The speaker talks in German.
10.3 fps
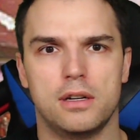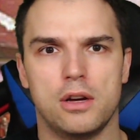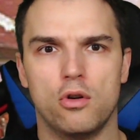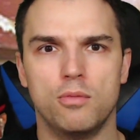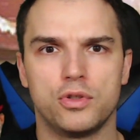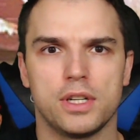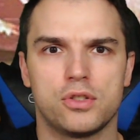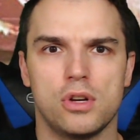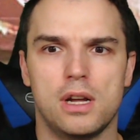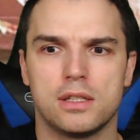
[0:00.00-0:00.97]
Der
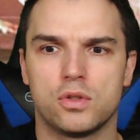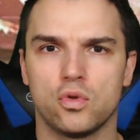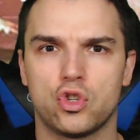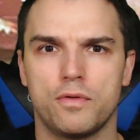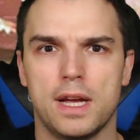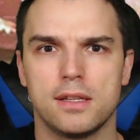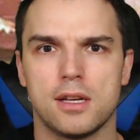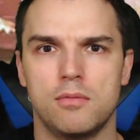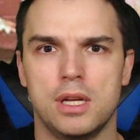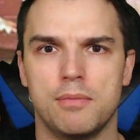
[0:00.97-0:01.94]
Homosexuelle hat so schwer in
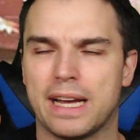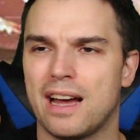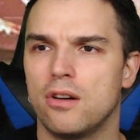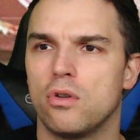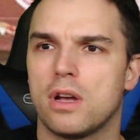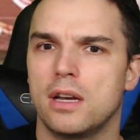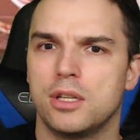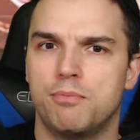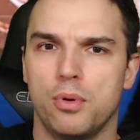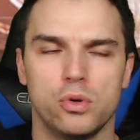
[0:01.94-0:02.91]
seinem Leben. Er kann auch gar
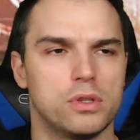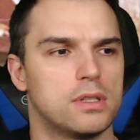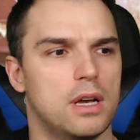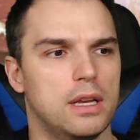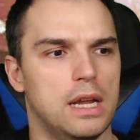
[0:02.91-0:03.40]
nicht böse sein.